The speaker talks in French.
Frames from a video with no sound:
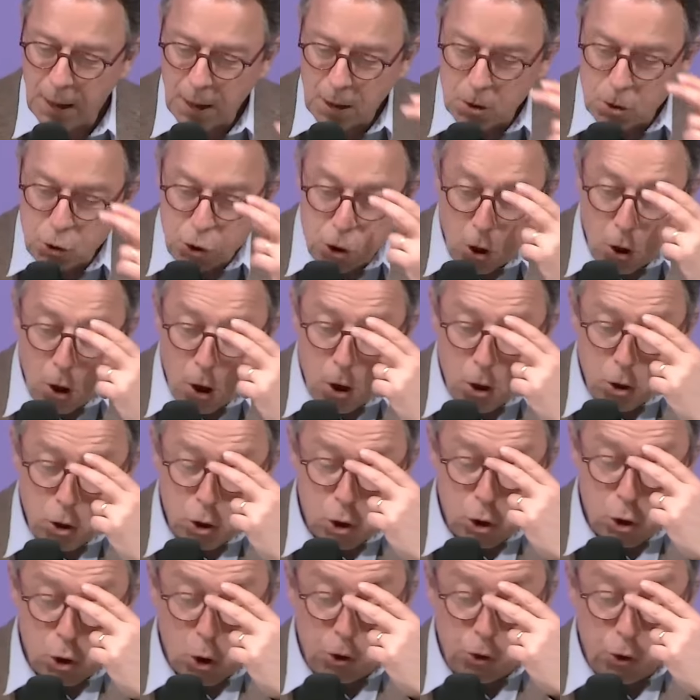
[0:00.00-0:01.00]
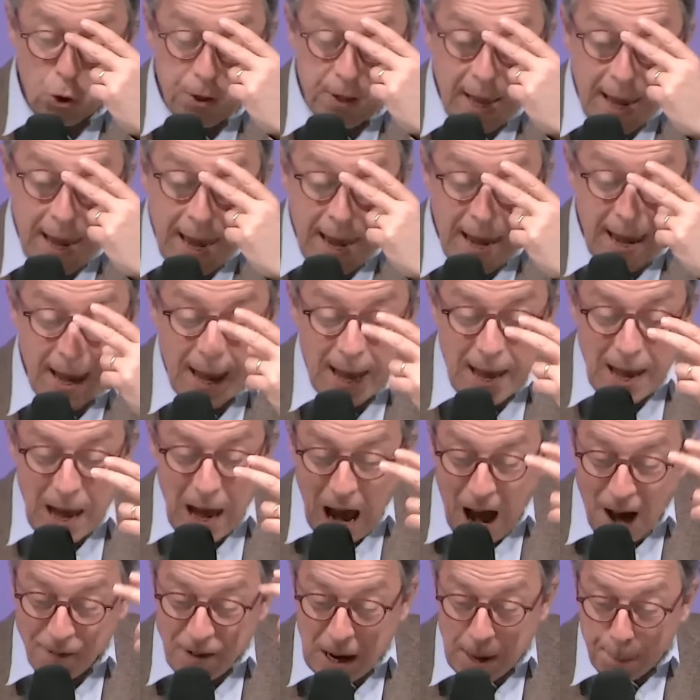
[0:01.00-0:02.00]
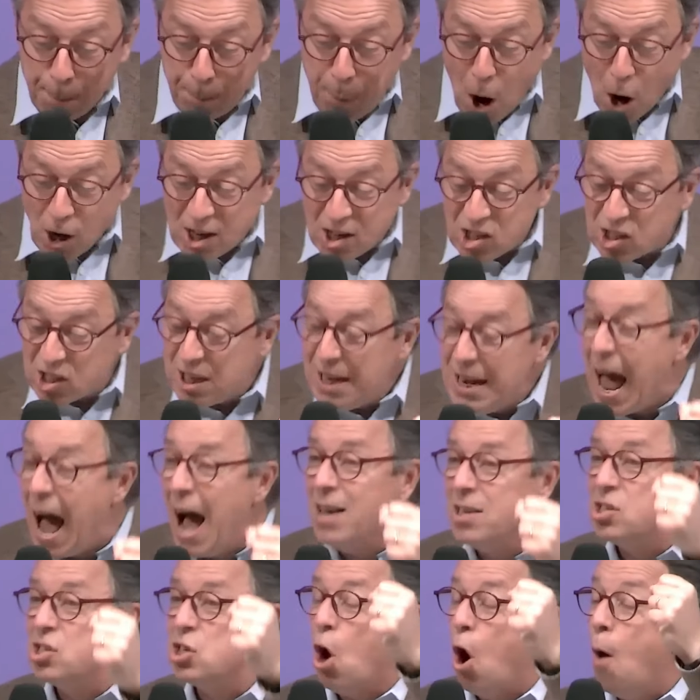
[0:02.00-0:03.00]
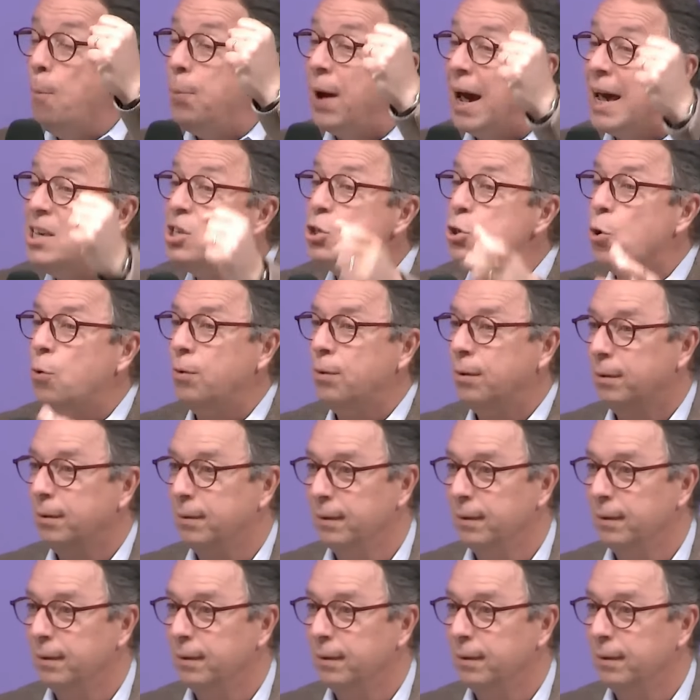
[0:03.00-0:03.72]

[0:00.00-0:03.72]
Dieu se tenait avec Paul et Silas en prison.